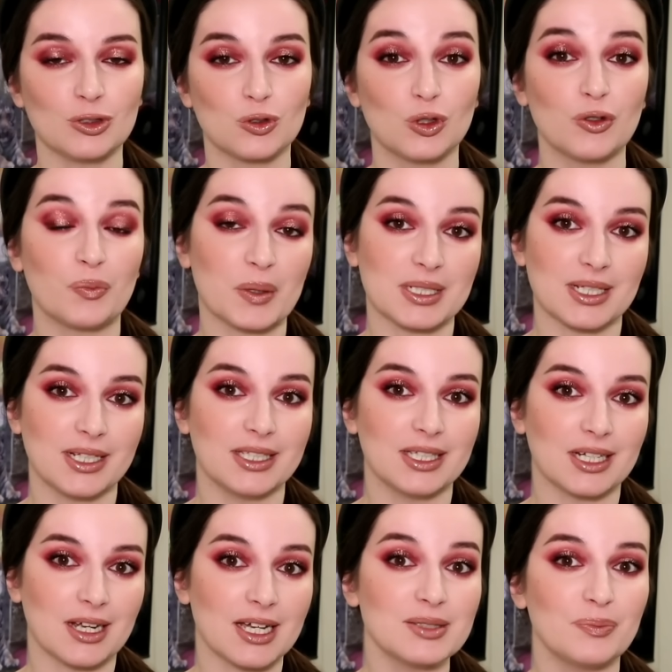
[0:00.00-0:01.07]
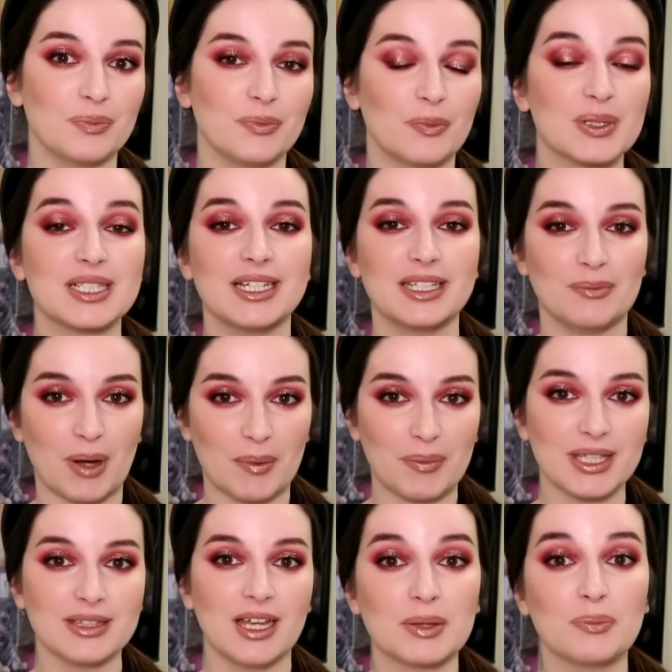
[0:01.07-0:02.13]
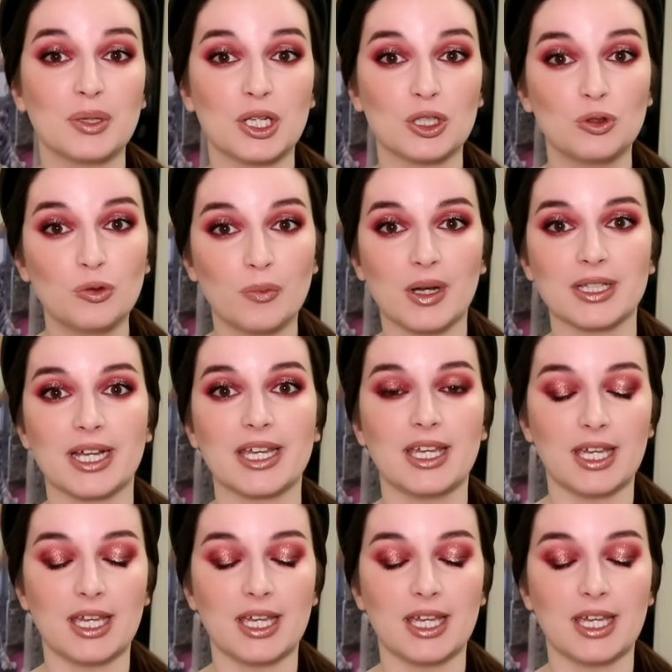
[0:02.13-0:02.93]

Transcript: но что-то в последний раз, в последний момент я передумала.